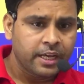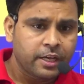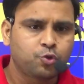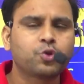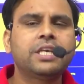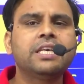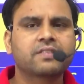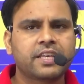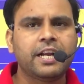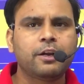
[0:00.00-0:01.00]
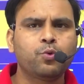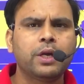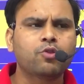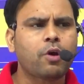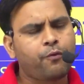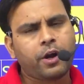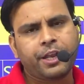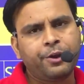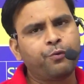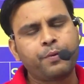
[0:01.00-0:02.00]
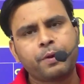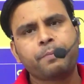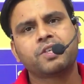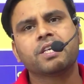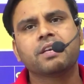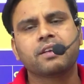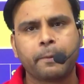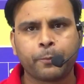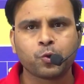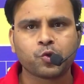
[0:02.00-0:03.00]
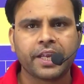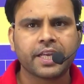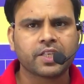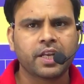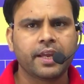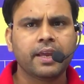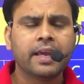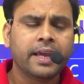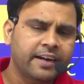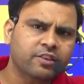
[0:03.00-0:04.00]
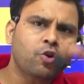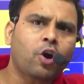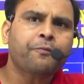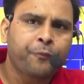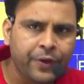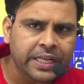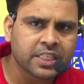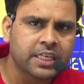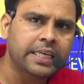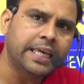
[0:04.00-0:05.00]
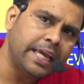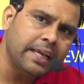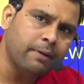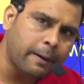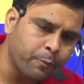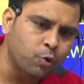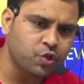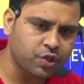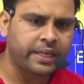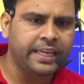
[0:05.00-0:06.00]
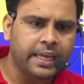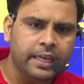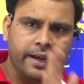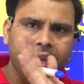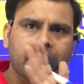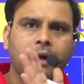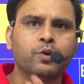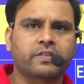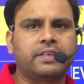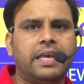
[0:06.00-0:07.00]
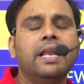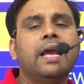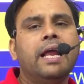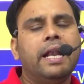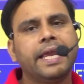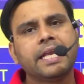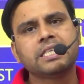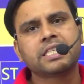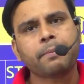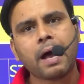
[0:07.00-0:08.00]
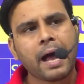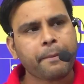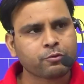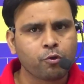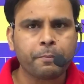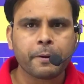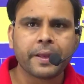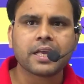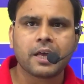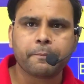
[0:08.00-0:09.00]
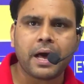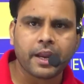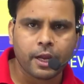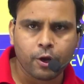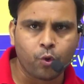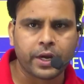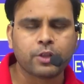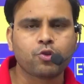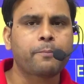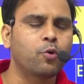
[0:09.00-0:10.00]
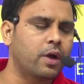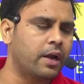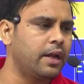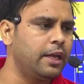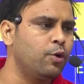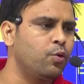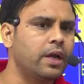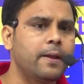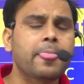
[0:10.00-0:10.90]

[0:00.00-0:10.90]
चूंकि ये स्केल टू है तो आप फोर्टी टू फिफ्टी परसेंट का अप्रोच लेके चलेंगे इट्स नॉट अ फिक्स कि यही अप्रोच यही रहेगा वो स्केल लेकिन जब आप इसको प्रिपेयर कर पा रहे होंगे तो आपको करना ये होगा कि